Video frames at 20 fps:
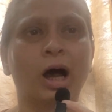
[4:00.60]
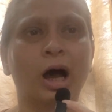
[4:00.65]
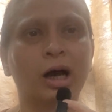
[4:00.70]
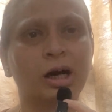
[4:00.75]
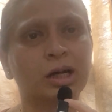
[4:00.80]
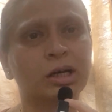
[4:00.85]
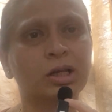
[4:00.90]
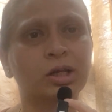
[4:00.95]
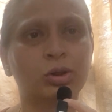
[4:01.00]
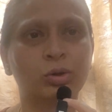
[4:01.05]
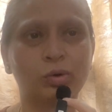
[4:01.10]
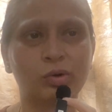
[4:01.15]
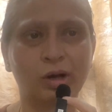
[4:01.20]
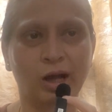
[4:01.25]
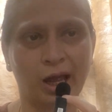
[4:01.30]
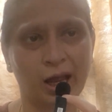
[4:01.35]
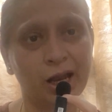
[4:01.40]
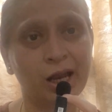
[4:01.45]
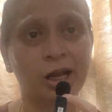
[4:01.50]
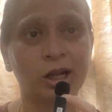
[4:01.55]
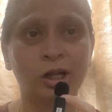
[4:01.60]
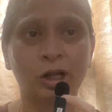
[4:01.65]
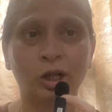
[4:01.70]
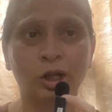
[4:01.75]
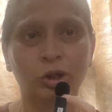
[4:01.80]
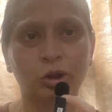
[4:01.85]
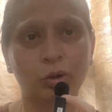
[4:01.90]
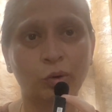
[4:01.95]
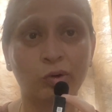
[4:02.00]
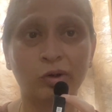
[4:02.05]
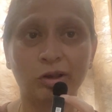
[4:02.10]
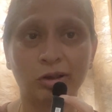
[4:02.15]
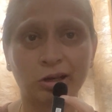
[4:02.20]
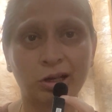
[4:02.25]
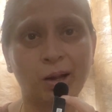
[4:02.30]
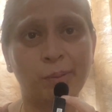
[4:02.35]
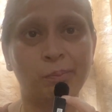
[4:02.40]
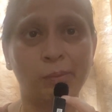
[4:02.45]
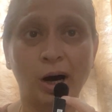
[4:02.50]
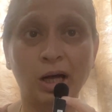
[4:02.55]
अगर ये दुख है तो
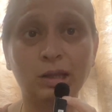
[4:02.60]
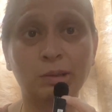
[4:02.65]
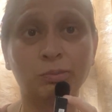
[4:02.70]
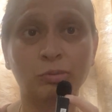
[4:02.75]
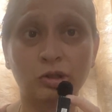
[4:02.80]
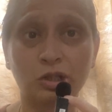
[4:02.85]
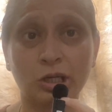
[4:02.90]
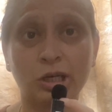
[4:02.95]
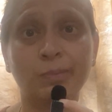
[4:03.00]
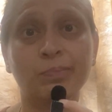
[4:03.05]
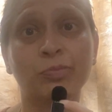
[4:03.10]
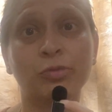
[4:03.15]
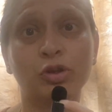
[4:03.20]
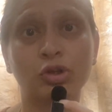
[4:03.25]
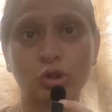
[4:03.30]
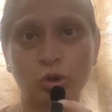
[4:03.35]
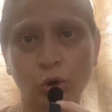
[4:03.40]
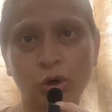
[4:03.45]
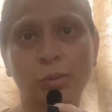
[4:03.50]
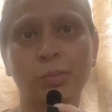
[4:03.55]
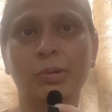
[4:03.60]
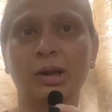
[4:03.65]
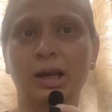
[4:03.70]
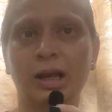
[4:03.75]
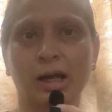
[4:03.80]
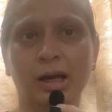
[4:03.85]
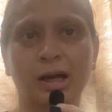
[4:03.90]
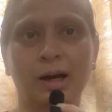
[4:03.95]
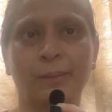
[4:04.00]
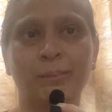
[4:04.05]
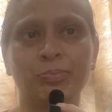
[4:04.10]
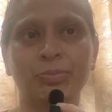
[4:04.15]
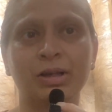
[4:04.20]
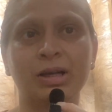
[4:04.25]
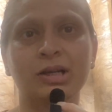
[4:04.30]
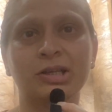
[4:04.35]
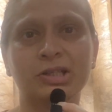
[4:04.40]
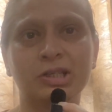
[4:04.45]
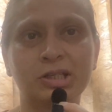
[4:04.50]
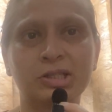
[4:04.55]
इसके बाद मुझे सुख मिलेगा
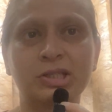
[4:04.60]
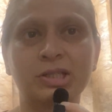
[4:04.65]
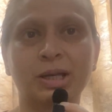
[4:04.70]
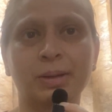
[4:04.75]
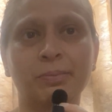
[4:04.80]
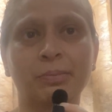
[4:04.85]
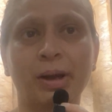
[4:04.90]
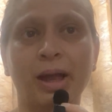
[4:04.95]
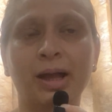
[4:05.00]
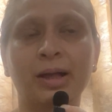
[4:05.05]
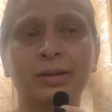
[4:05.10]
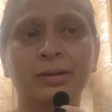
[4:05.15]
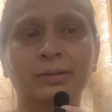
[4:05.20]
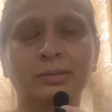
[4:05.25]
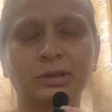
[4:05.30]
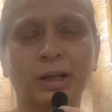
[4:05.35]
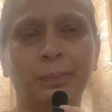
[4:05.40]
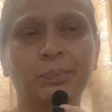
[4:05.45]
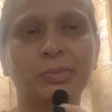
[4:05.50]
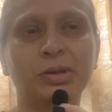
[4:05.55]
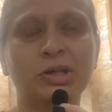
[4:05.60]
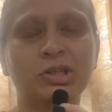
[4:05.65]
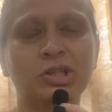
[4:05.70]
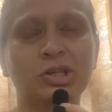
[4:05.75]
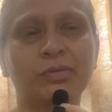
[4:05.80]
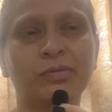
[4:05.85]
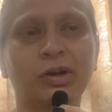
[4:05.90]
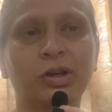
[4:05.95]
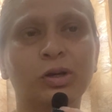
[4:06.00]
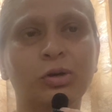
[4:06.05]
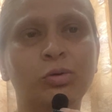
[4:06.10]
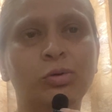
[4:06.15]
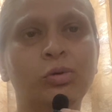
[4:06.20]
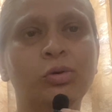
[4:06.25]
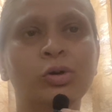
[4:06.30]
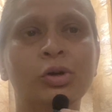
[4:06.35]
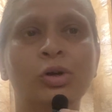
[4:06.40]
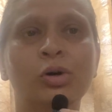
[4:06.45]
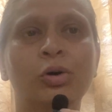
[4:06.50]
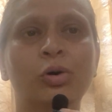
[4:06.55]
जिससे मैं अपने जीवन को
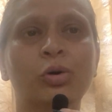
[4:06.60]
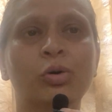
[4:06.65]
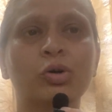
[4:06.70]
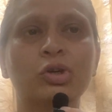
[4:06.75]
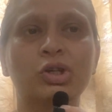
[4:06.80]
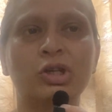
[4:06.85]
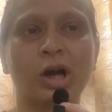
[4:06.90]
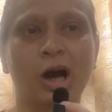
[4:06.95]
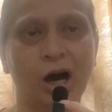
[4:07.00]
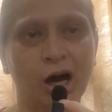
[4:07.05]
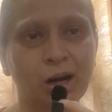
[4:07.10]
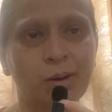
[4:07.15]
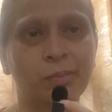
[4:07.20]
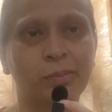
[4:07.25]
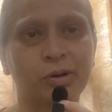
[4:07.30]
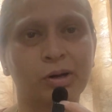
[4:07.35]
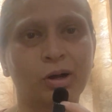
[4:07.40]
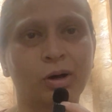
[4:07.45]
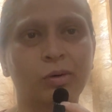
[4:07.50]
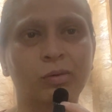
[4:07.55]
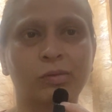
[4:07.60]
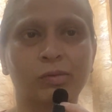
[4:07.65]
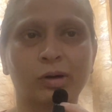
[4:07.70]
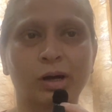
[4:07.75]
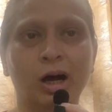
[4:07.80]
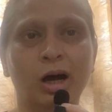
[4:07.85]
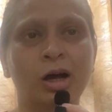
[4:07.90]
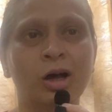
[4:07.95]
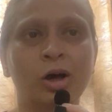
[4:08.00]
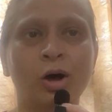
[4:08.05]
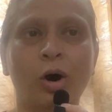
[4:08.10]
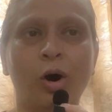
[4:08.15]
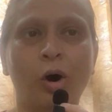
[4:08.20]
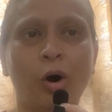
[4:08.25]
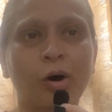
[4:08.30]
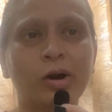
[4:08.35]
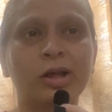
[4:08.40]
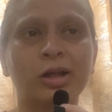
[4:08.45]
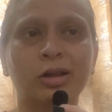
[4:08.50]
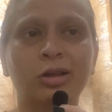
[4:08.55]
खुशहाल बनाऊंगा
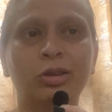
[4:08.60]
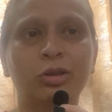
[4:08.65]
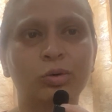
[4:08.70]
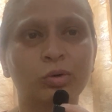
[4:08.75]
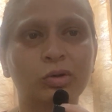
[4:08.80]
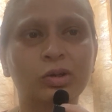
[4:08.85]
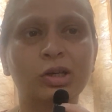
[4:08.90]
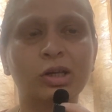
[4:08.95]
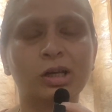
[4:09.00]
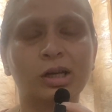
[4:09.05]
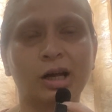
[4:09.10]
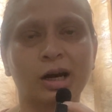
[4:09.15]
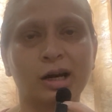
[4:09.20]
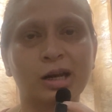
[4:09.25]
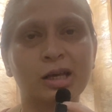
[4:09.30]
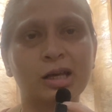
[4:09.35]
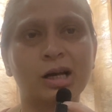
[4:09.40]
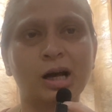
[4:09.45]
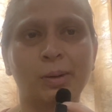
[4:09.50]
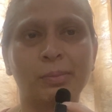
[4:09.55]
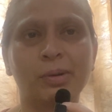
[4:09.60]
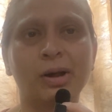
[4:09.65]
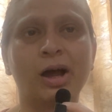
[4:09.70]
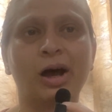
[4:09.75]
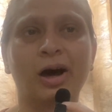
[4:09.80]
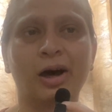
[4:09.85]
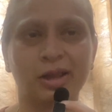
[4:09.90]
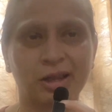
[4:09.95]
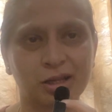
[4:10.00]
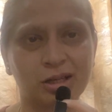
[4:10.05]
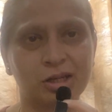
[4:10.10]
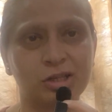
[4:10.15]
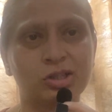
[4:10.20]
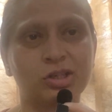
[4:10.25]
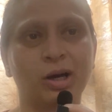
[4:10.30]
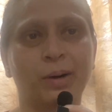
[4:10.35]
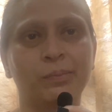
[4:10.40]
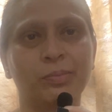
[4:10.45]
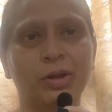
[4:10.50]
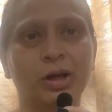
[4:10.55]
और इस दुख की घड़ी का मैं हंसकर
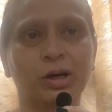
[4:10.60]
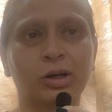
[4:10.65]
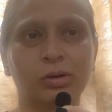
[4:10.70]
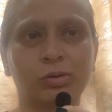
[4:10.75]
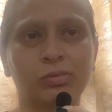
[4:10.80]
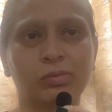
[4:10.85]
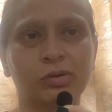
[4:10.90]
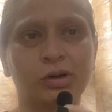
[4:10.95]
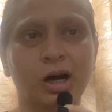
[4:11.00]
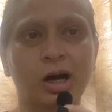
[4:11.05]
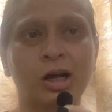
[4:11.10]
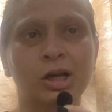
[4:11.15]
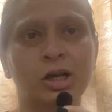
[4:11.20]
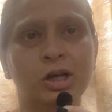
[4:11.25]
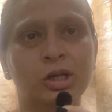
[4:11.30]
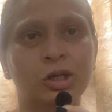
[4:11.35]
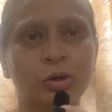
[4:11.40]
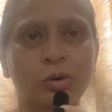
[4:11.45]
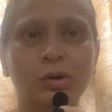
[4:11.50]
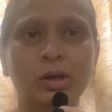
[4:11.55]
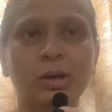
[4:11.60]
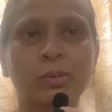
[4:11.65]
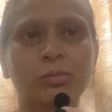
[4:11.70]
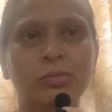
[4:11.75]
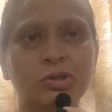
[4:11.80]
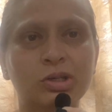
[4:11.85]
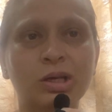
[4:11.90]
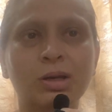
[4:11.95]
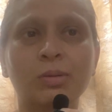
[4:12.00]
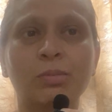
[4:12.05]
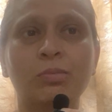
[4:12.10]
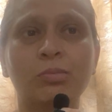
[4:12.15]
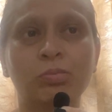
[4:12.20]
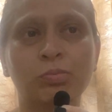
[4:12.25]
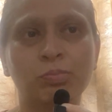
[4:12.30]
सामना करूंगा क्योंकि मुझे